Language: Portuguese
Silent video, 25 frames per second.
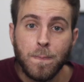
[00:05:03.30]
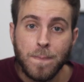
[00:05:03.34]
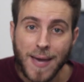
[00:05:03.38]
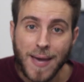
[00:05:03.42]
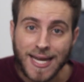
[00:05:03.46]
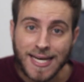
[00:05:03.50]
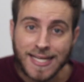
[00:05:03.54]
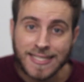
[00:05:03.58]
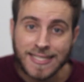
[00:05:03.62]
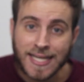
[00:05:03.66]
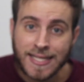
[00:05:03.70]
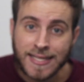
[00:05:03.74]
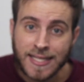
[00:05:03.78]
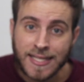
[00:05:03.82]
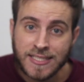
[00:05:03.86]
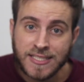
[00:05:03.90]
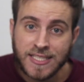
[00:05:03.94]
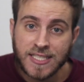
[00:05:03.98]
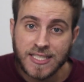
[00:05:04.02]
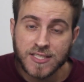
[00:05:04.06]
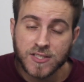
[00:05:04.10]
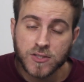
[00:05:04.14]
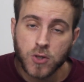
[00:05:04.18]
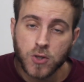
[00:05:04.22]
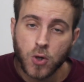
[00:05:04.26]
Panic at the
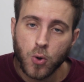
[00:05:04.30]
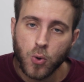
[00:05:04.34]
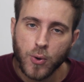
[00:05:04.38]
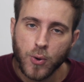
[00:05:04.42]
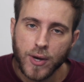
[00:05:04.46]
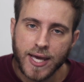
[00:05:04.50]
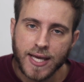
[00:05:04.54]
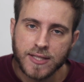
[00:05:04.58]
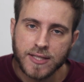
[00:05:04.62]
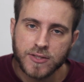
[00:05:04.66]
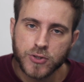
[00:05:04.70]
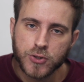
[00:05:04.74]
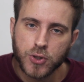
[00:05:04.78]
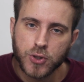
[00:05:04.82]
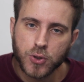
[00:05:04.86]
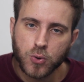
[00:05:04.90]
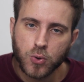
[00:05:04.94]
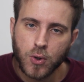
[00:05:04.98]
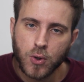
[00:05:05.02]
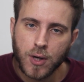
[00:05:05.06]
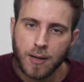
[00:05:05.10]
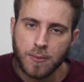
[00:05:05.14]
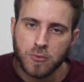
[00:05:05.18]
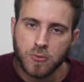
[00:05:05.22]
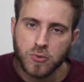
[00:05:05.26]
Disco entrou
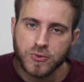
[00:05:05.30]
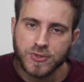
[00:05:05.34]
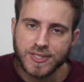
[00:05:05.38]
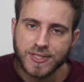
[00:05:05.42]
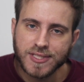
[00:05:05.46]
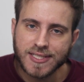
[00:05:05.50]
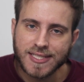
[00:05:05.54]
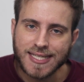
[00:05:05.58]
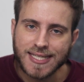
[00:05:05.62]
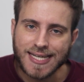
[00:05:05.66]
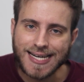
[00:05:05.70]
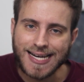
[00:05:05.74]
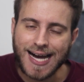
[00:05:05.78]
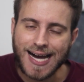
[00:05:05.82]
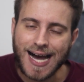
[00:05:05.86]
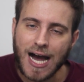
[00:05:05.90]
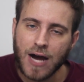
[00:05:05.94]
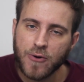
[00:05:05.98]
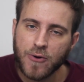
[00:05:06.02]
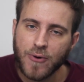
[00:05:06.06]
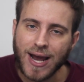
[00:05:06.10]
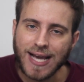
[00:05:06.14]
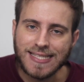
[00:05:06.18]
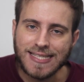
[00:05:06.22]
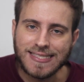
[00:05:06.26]
com a música
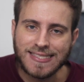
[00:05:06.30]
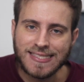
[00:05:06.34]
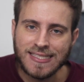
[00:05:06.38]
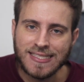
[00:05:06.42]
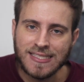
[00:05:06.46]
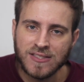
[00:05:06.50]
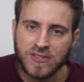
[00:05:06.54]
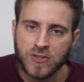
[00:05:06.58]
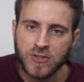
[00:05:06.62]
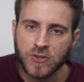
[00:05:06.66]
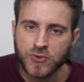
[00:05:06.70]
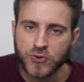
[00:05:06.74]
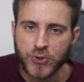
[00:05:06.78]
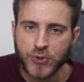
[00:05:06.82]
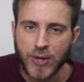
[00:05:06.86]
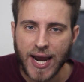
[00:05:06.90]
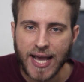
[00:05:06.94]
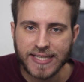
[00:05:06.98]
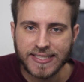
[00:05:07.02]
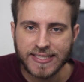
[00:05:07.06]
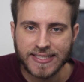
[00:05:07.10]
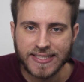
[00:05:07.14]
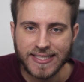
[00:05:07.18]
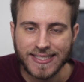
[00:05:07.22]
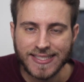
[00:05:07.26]
A Right Scenes No
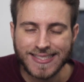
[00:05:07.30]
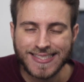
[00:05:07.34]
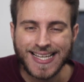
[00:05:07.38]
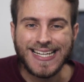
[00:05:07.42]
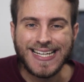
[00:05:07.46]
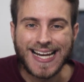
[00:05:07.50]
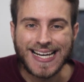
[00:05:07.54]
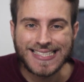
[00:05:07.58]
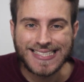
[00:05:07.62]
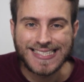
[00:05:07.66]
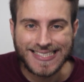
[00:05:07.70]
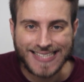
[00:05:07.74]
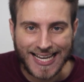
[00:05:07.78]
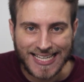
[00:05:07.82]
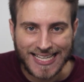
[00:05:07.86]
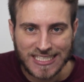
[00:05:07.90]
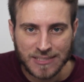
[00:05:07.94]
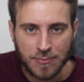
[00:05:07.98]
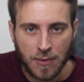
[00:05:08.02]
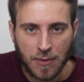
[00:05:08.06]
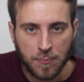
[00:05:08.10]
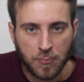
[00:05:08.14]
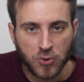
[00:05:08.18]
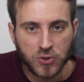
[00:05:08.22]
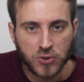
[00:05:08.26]
Tragedies na
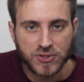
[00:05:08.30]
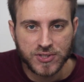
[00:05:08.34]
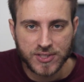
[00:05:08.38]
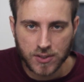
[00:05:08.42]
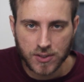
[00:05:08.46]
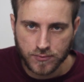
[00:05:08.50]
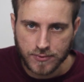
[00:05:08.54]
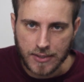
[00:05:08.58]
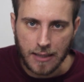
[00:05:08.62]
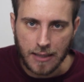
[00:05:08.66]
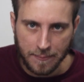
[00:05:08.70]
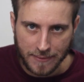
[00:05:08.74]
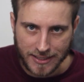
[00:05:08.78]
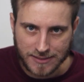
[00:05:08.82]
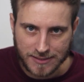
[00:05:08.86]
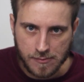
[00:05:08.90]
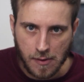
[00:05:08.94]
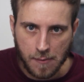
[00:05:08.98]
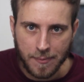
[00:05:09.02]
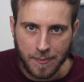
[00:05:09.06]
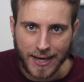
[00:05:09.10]
sétima posição da mesma